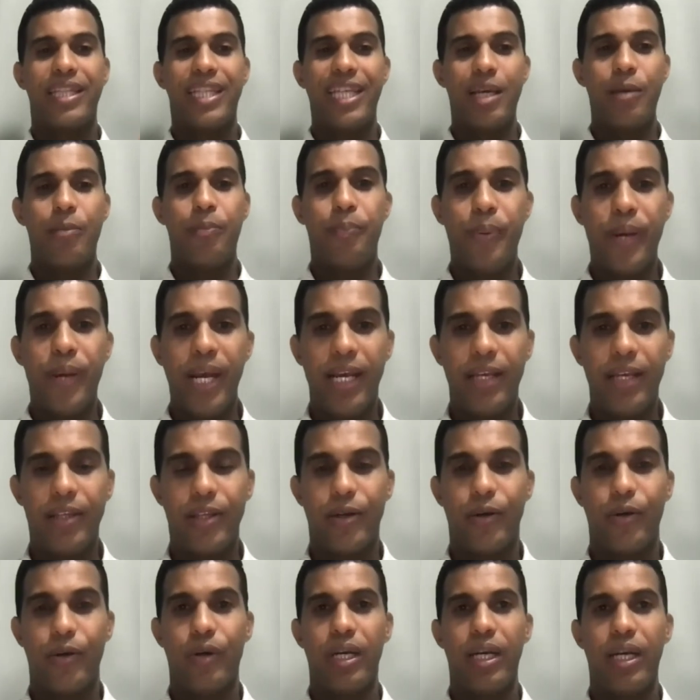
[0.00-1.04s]
de
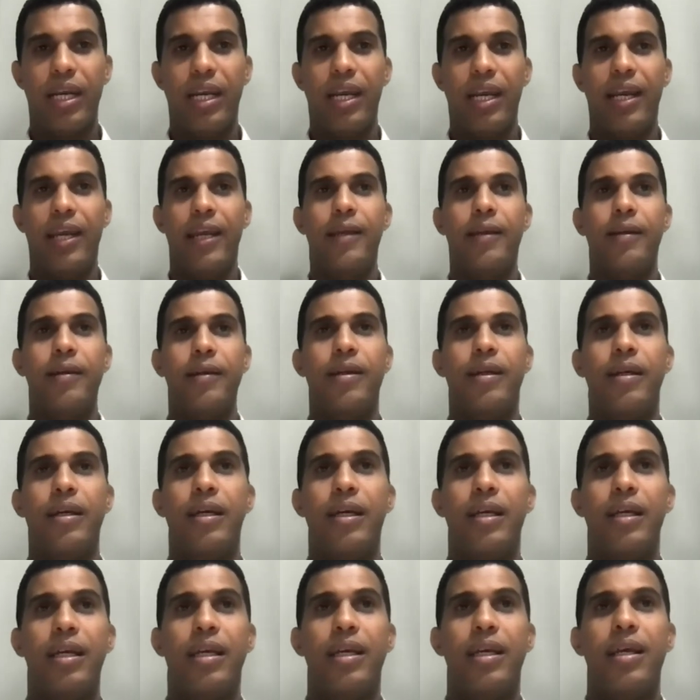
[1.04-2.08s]
Pedro
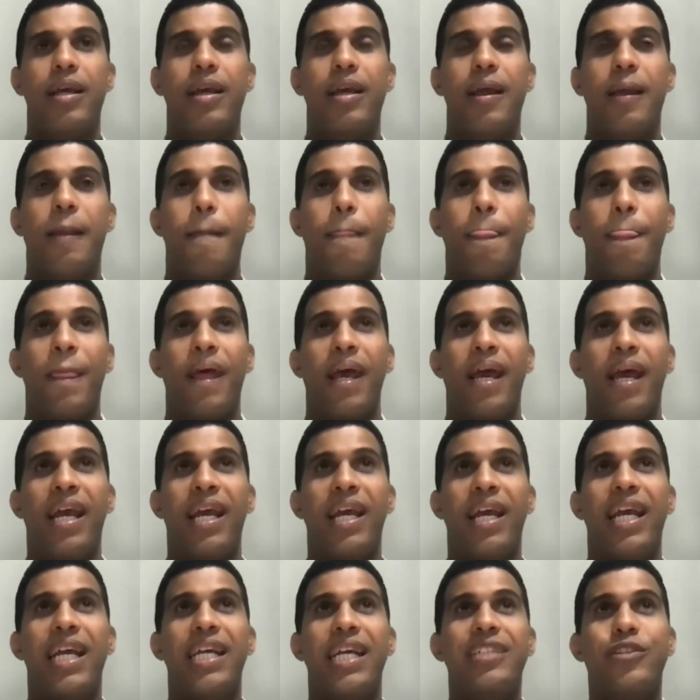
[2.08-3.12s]
en,
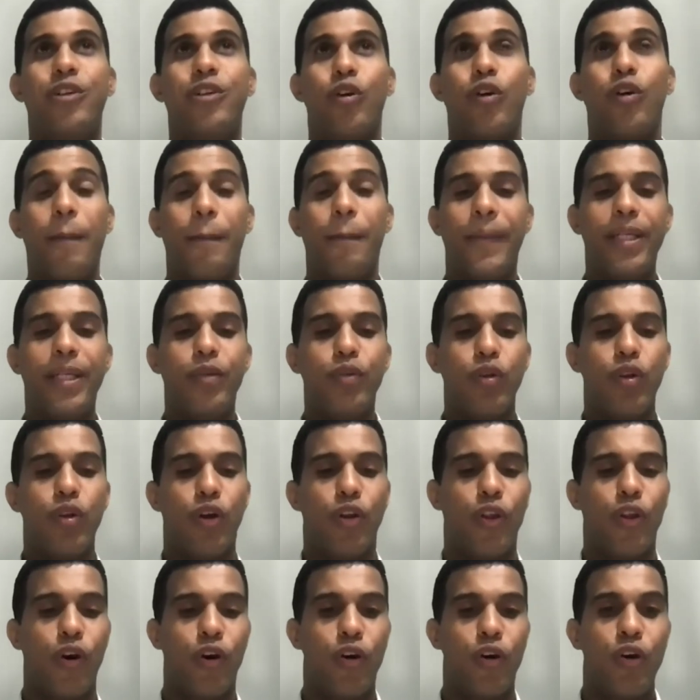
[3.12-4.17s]
en Hechos
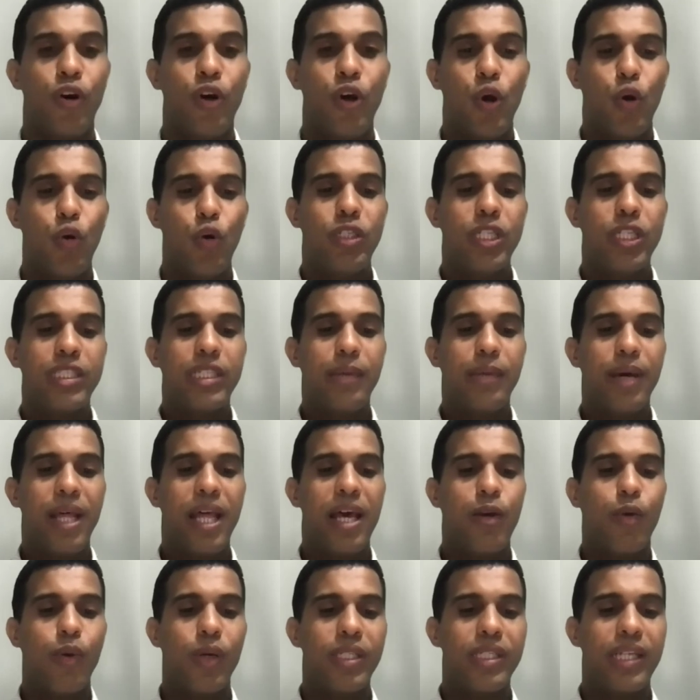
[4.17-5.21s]
capítulo 2, usted se va a
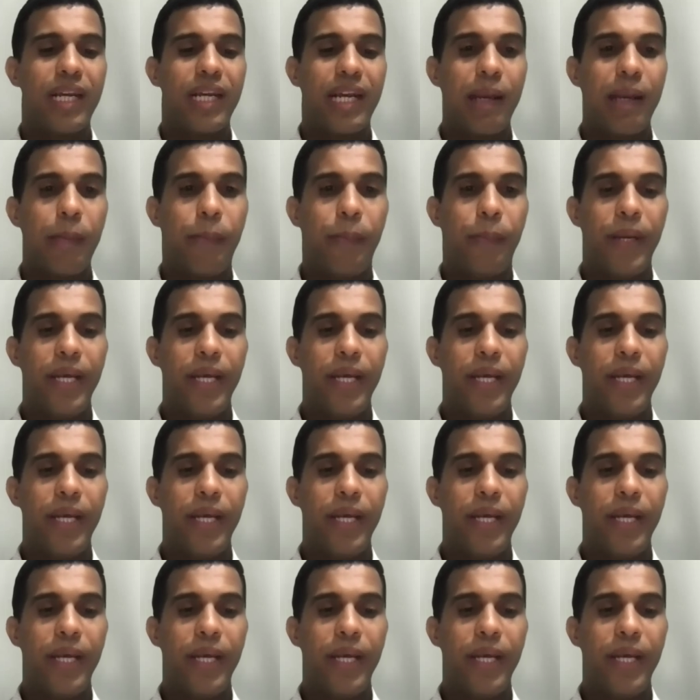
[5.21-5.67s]
dar cuenta que